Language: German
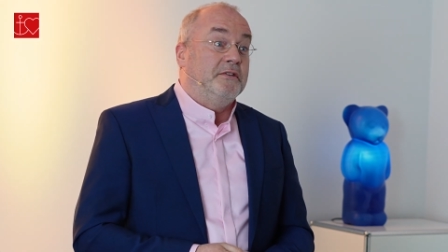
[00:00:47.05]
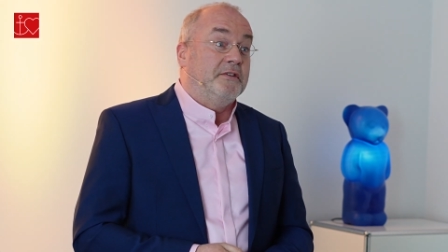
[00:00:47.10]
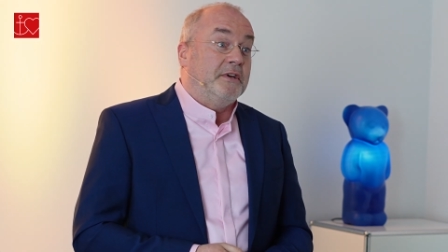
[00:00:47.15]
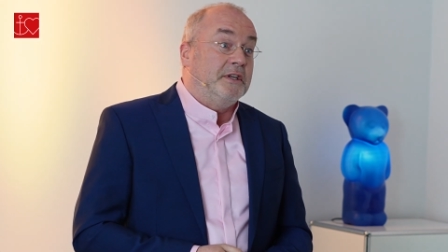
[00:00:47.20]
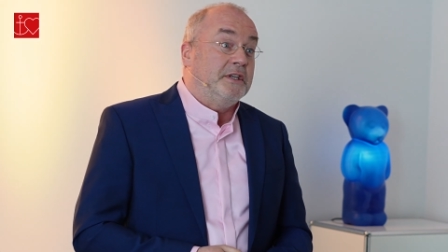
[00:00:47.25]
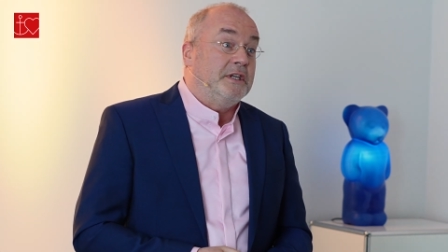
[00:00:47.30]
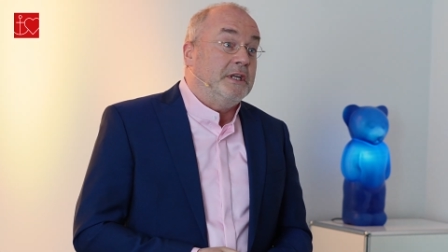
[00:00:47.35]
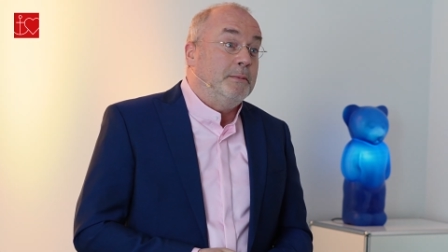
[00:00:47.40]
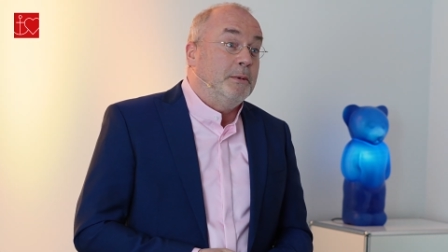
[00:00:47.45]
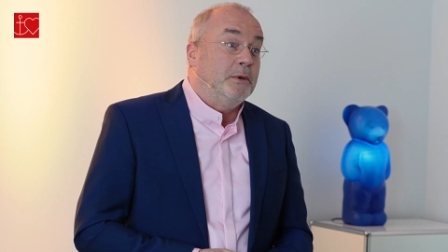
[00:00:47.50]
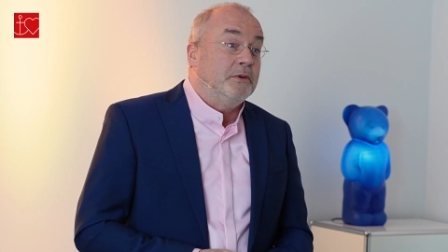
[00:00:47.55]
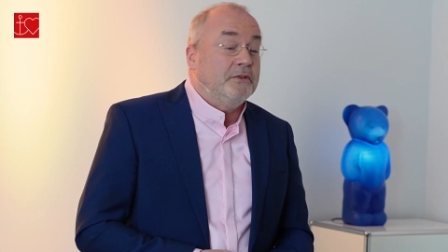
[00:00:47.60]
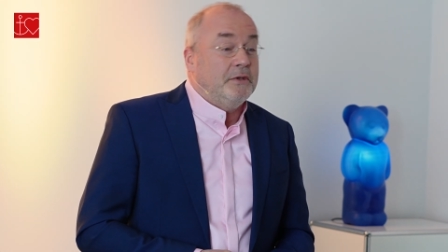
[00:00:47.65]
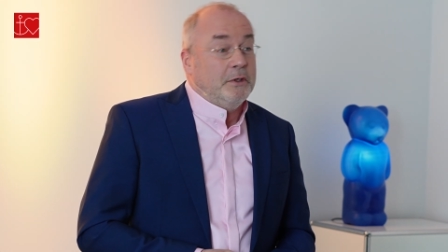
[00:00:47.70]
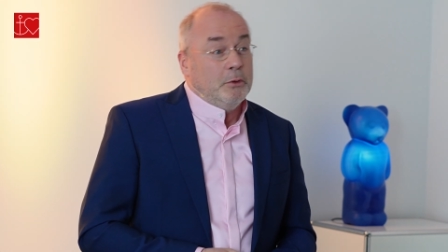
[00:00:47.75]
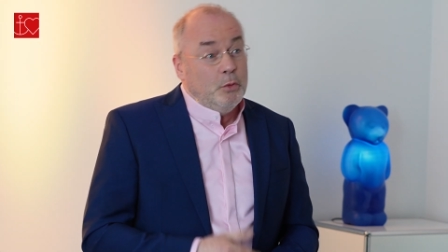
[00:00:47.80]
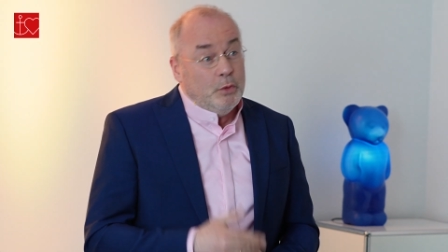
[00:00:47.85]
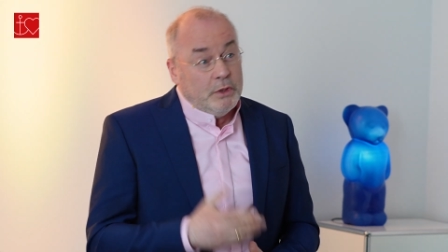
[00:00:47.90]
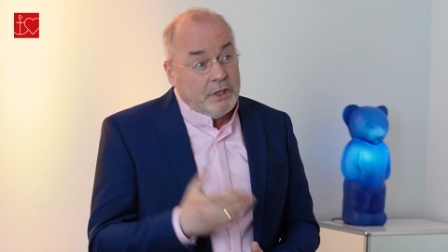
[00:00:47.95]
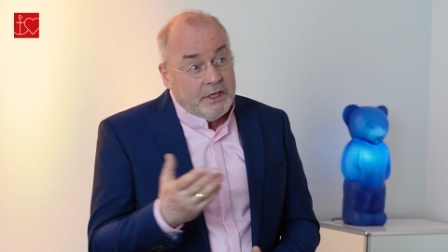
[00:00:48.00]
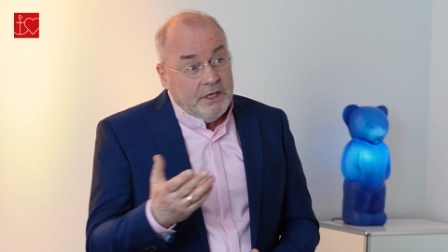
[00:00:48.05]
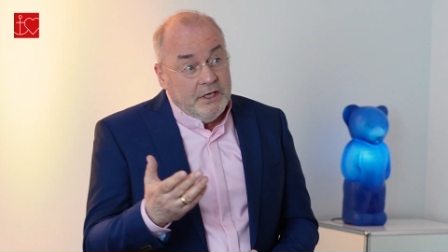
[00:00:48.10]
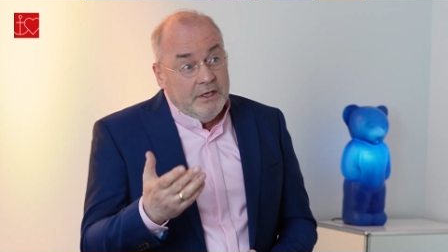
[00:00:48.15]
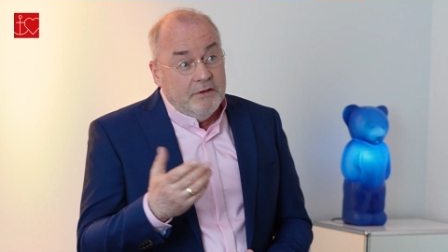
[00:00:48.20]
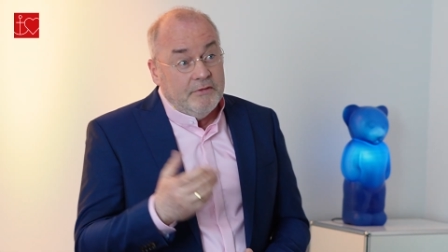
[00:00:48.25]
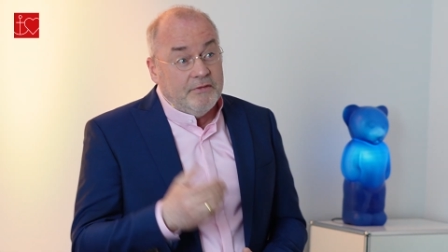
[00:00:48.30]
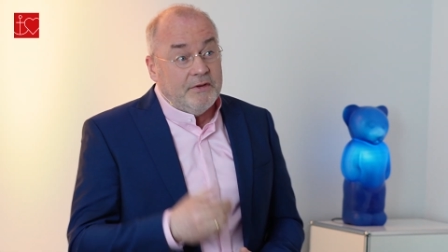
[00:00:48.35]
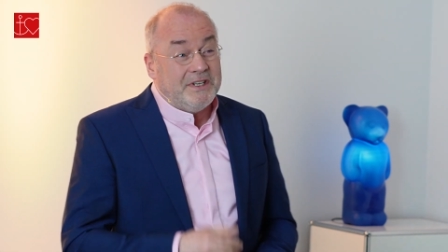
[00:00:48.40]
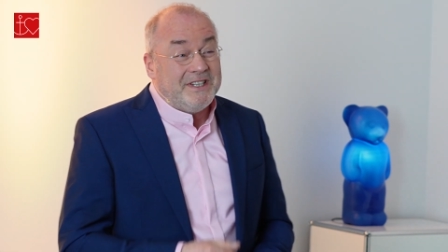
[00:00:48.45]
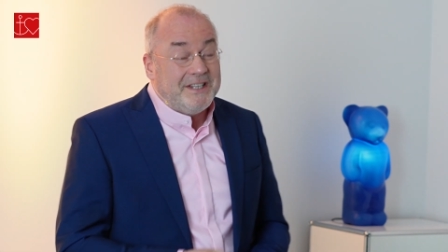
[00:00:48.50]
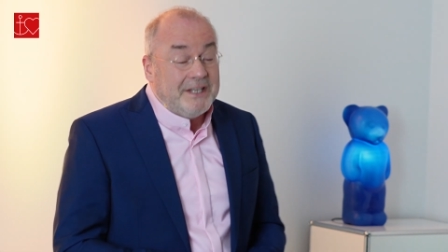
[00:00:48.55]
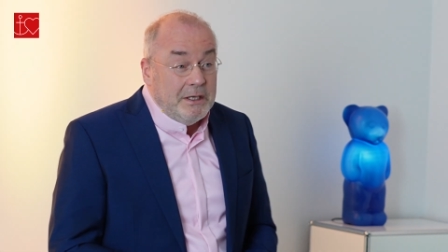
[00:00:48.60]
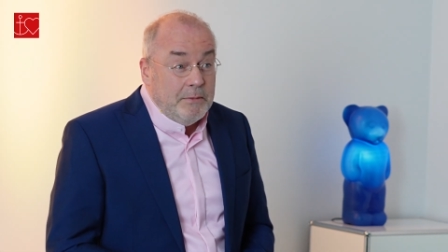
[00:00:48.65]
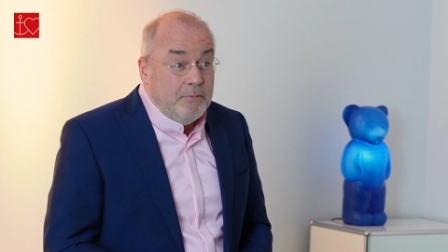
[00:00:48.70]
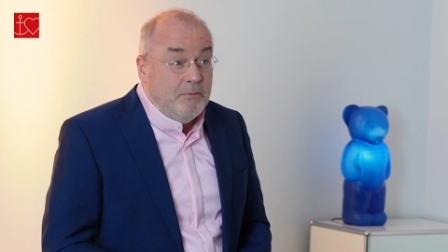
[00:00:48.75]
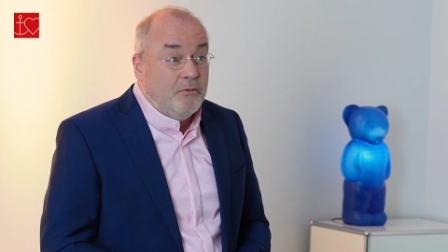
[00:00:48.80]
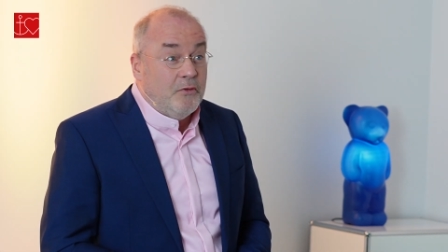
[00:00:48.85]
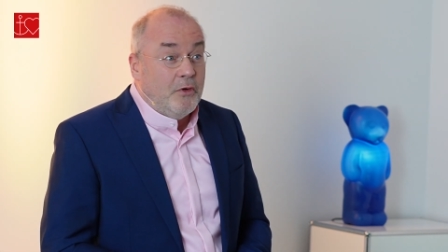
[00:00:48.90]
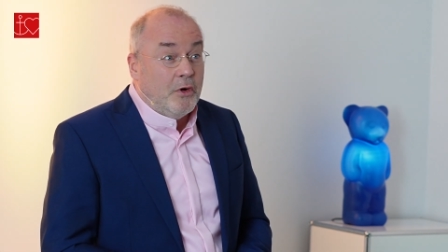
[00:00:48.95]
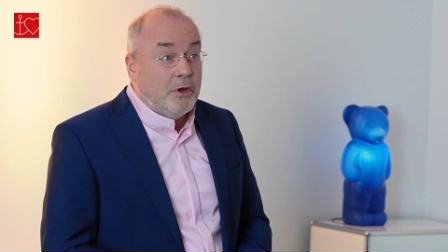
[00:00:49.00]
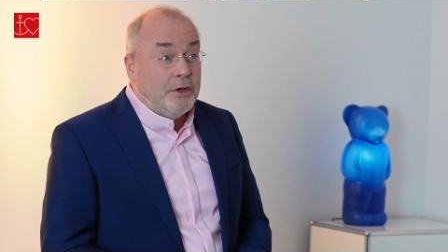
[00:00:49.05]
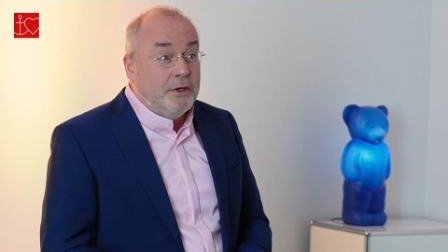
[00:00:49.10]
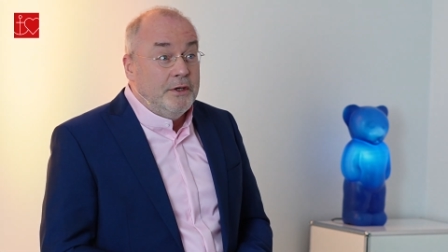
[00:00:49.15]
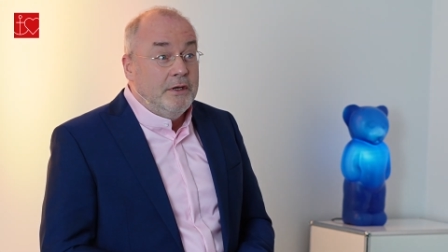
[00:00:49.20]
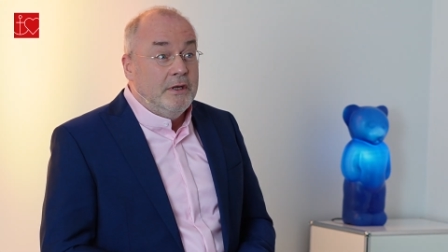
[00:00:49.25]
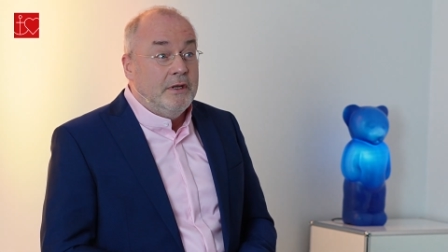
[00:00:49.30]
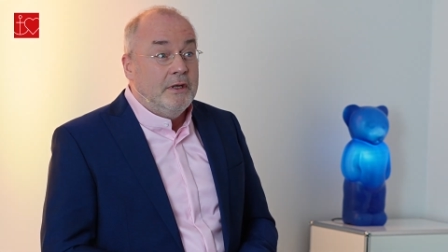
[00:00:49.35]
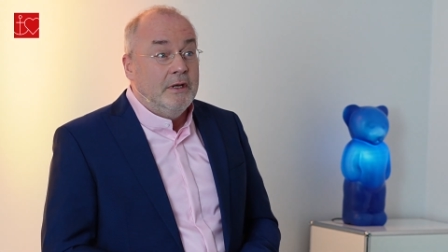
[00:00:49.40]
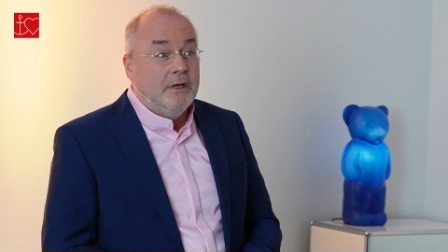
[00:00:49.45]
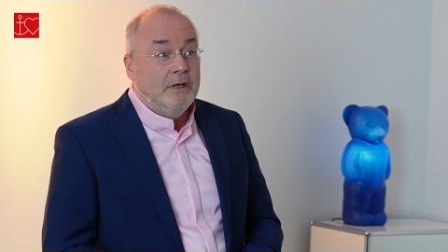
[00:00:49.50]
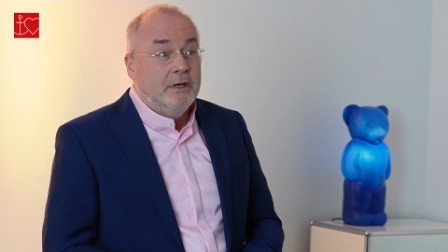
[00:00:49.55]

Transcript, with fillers: seitdem aus der Ukraine vertrieben worden